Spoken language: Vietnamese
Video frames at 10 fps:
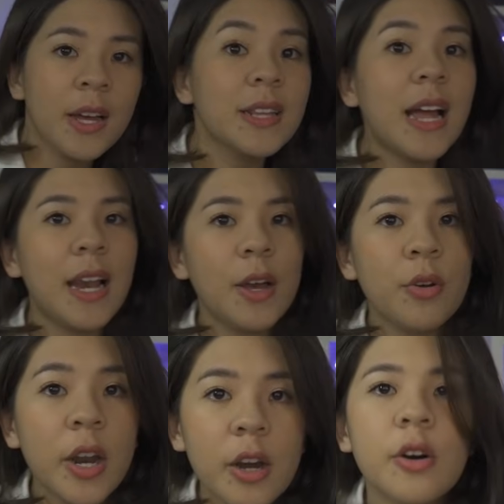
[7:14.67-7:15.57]
cái tài
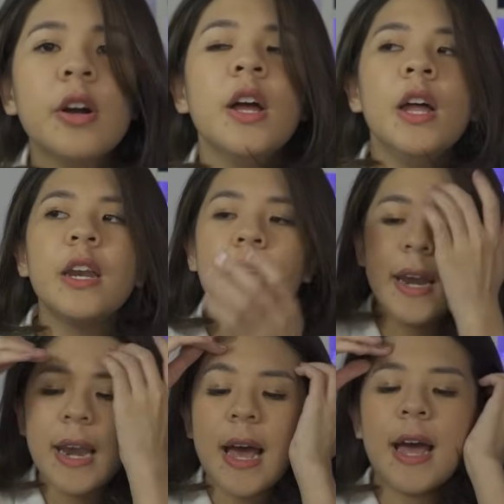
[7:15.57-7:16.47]
liệu đó được
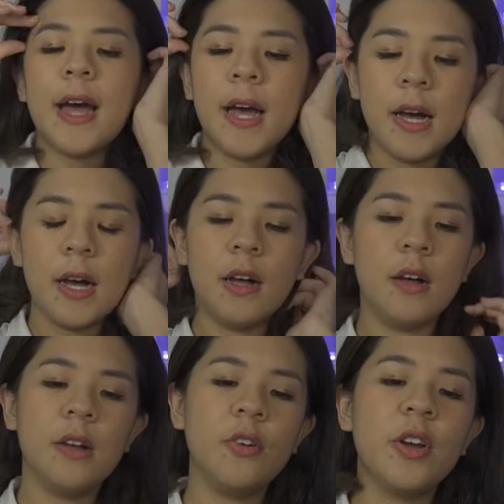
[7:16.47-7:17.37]
nên là
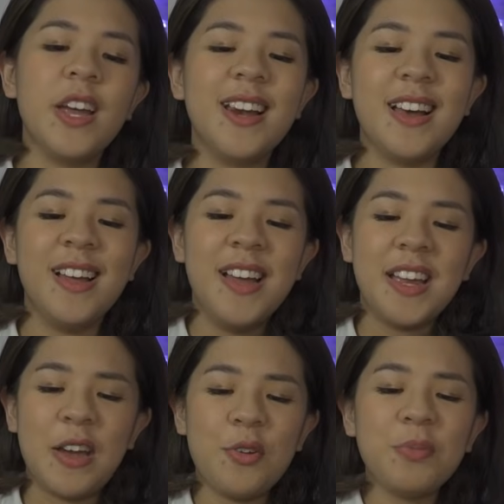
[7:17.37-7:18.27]
uh, đôi khi là
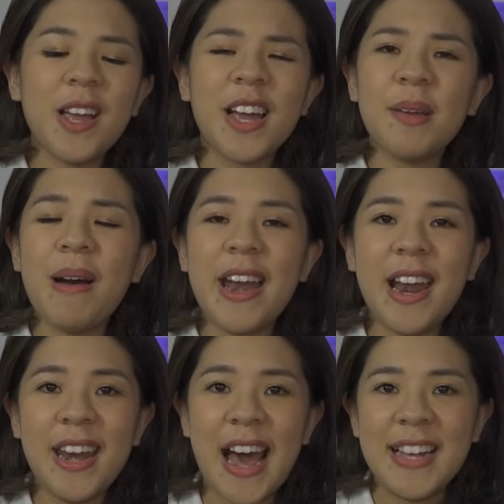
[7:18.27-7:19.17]
kiểu chúng ta ghi bài
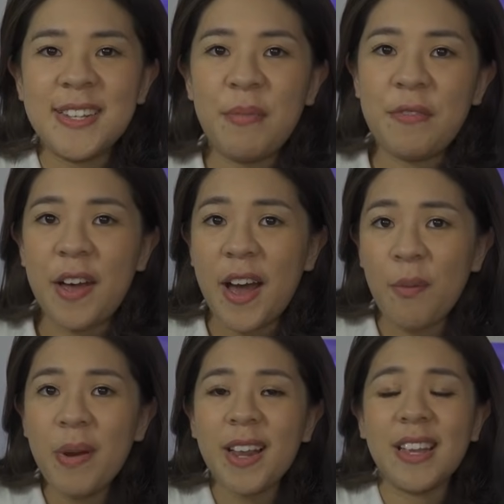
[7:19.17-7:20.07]
đại đại xong rồi về
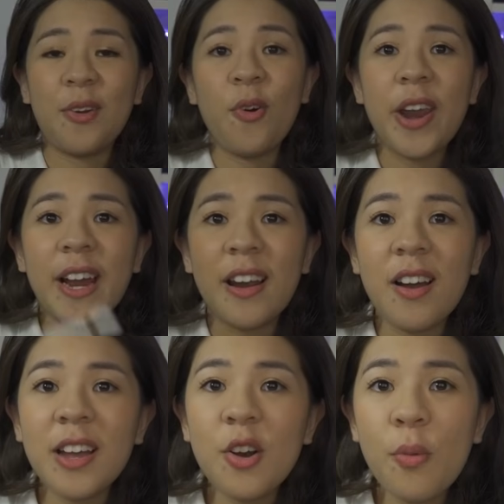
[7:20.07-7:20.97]
không biết là thầy cô đang
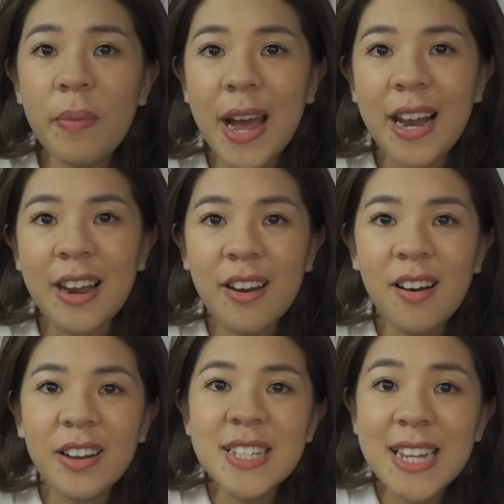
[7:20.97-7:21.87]
nói cái khúc này là nó
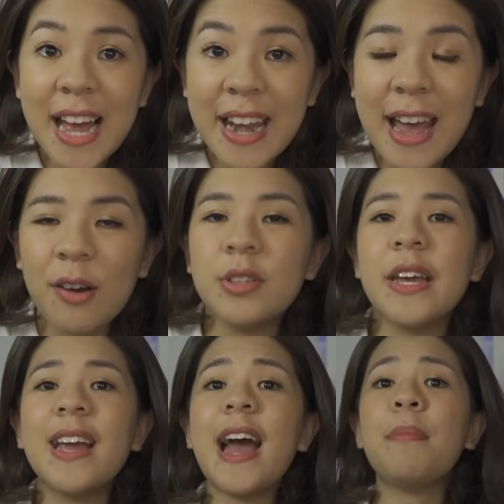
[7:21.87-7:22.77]
ở cái slide nào
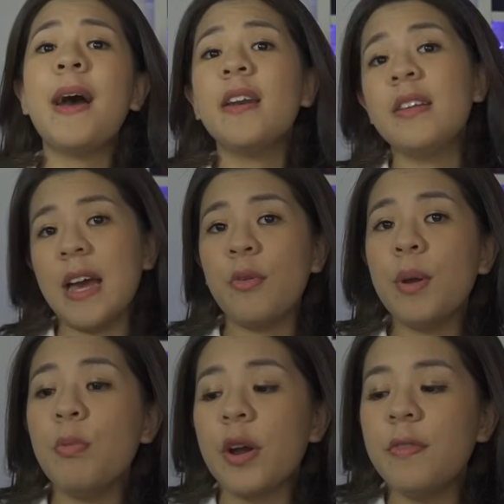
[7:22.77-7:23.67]
thì cái ipad nó giải
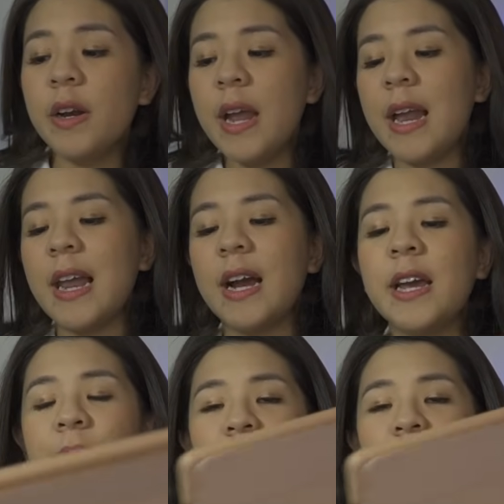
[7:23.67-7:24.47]
quyết một cái vấn đề là khi